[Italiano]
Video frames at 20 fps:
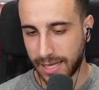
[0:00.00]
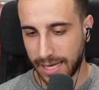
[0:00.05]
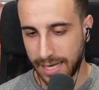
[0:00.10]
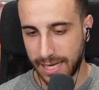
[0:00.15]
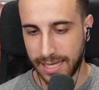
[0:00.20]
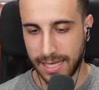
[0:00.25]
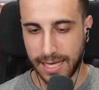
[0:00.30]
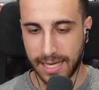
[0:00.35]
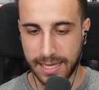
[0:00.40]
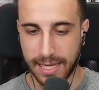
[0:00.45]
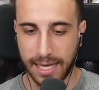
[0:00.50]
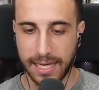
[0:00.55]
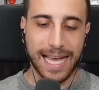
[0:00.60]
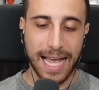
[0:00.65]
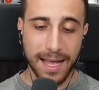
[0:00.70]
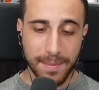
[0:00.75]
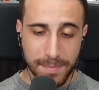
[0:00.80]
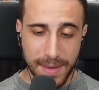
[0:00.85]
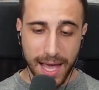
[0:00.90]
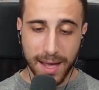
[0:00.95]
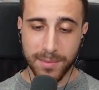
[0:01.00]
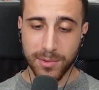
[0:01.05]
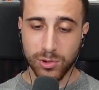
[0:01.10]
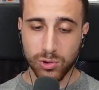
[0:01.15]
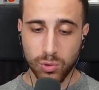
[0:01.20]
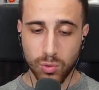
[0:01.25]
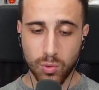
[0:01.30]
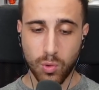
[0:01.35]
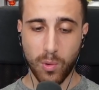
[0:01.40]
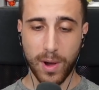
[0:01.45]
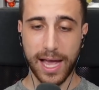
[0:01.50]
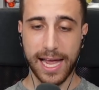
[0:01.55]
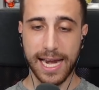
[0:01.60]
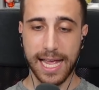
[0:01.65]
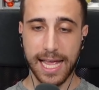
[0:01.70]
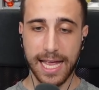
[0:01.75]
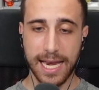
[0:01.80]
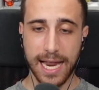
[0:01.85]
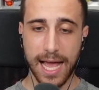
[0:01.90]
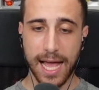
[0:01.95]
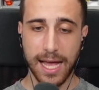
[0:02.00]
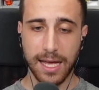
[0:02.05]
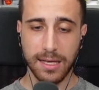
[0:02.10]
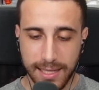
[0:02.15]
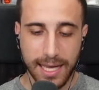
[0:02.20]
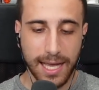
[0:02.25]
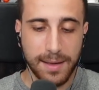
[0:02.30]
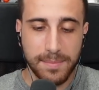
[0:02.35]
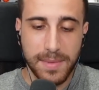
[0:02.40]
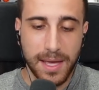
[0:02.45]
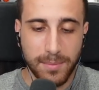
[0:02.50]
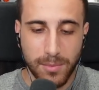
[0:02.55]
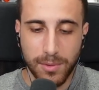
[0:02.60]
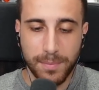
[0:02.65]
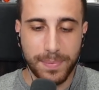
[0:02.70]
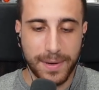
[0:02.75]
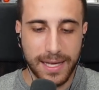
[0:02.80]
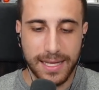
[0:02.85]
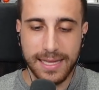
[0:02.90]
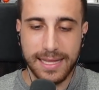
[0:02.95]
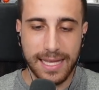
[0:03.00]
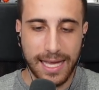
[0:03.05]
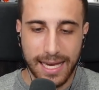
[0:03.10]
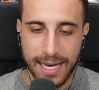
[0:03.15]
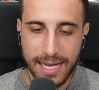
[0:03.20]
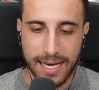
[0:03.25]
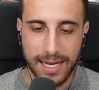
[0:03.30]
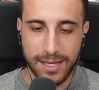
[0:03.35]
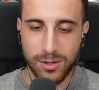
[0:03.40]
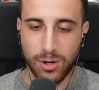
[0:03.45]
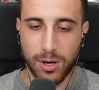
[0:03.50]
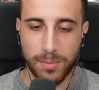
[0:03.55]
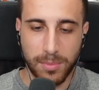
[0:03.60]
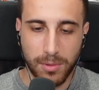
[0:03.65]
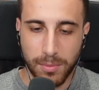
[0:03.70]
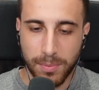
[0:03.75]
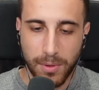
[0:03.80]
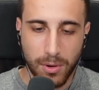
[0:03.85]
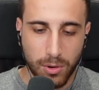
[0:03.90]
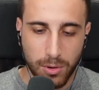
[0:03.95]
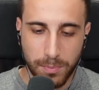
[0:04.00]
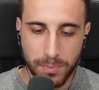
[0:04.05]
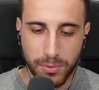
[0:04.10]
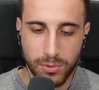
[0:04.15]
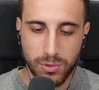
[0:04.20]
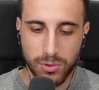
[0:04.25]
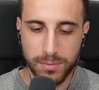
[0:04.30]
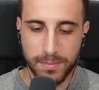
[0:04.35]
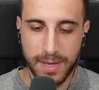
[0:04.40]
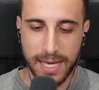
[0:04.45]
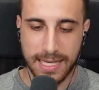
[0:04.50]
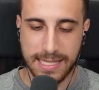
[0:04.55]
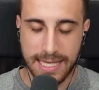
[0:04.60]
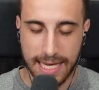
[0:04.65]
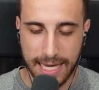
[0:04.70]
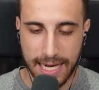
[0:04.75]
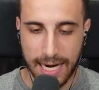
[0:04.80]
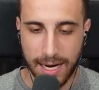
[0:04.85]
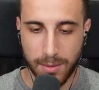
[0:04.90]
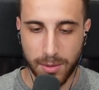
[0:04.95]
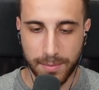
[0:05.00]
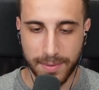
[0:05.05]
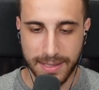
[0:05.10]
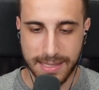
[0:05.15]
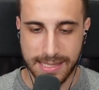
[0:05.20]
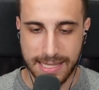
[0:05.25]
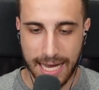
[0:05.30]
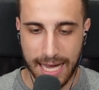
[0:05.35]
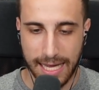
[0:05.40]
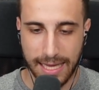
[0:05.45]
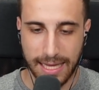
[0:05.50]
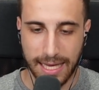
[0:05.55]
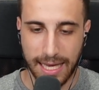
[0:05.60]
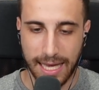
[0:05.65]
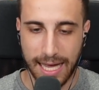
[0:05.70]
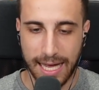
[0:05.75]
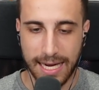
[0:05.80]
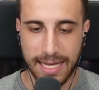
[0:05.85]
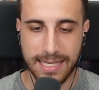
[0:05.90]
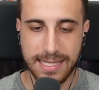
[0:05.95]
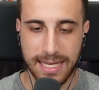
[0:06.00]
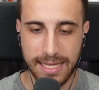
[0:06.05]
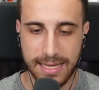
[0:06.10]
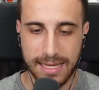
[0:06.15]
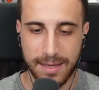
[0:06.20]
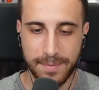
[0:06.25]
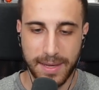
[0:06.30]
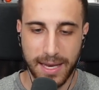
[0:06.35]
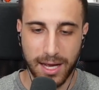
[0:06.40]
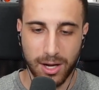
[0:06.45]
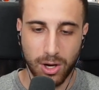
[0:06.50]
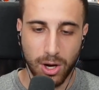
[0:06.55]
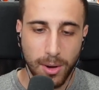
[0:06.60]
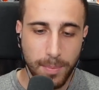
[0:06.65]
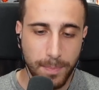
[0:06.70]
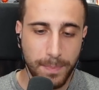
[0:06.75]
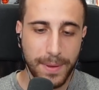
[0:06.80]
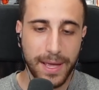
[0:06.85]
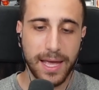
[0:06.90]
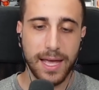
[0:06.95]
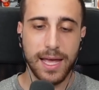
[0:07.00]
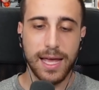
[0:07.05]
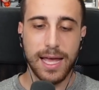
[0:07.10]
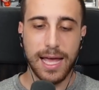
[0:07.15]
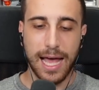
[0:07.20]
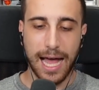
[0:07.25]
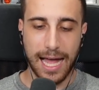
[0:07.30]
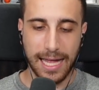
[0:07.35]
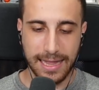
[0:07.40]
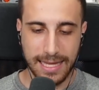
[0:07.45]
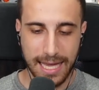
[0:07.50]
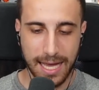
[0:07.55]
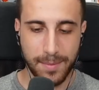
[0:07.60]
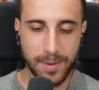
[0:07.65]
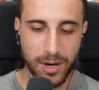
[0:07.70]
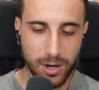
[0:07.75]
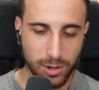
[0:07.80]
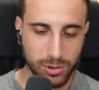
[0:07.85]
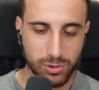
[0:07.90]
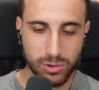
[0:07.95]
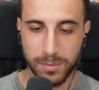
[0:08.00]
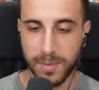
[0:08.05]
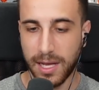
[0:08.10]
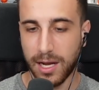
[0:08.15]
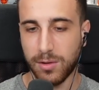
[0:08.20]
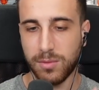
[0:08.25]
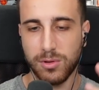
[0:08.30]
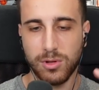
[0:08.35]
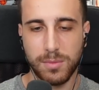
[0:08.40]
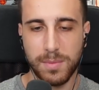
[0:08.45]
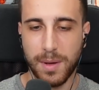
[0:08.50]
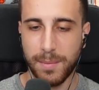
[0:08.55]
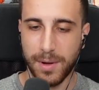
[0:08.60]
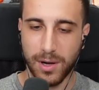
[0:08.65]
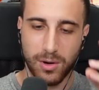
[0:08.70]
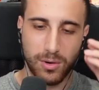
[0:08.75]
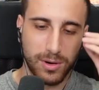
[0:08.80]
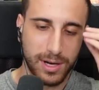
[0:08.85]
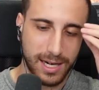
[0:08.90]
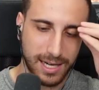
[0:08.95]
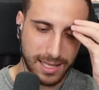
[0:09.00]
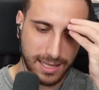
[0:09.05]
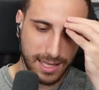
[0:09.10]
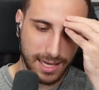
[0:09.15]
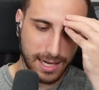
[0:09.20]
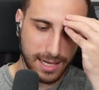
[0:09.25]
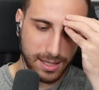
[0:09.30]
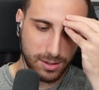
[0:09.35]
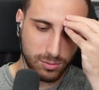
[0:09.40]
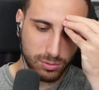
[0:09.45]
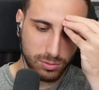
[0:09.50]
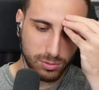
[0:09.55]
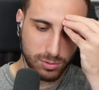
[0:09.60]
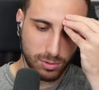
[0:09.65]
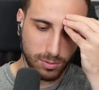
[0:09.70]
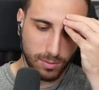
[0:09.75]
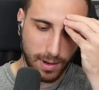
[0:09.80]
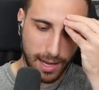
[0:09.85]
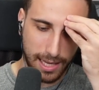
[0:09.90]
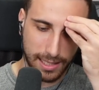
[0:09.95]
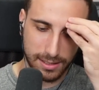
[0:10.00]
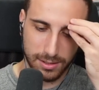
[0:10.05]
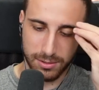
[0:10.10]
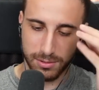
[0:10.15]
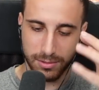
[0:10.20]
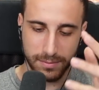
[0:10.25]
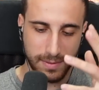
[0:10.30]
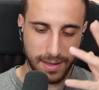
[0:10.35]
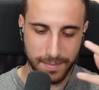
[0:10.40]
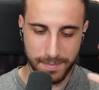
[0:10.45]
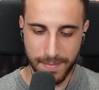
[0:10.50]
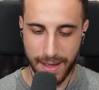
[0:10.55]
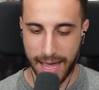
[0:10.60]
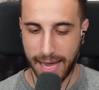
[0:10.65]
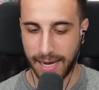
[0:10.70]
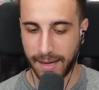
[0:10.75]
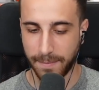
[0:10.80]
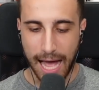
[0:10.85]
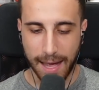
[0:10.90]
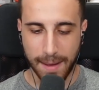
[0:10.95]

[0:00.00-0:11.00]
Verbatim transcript: Che ne dite? Cambiamo dunque arena. Cambiamo prente arena dopo poco più di un mese che eravamo passati alle 7000 coppe. Andiamo alle 8000, qui dobbiamo ancora ritirare tutto quanto, va bene.